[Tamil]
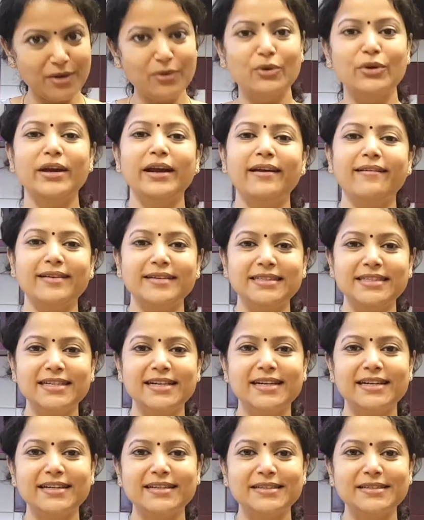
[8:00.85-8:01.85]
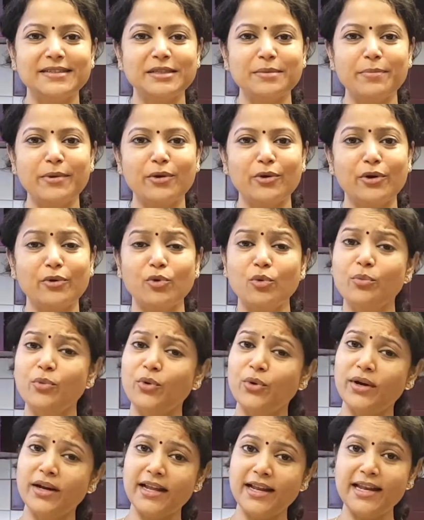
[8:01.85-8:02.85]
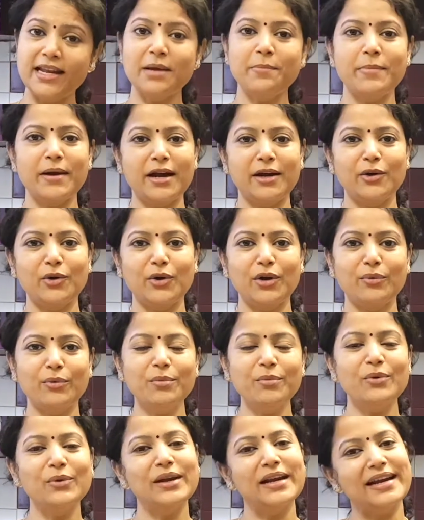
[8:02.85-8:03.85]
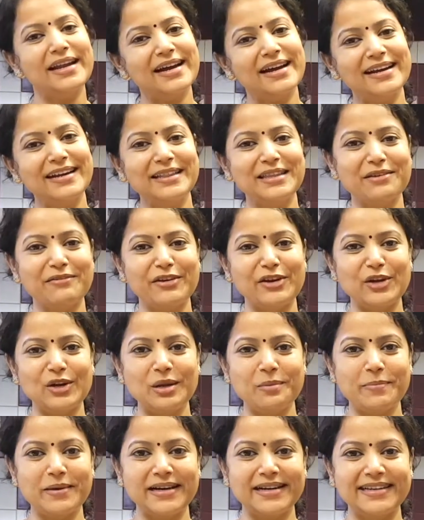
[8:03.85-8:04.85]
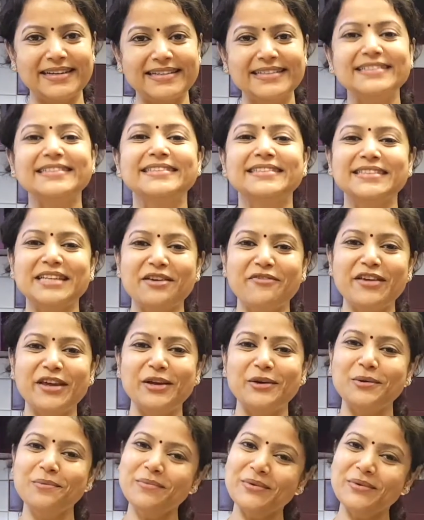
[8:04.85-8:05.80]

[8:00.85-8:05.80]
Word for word: ஒரு இன்ட்ரெஸ்டிங்கான ரெசிபியோடவும் ஒரு நல்ல பாட்டோடவும் உங்களை நான் அடுத்த வீடியோவில் பார்க்குறேன் செவிக்கும்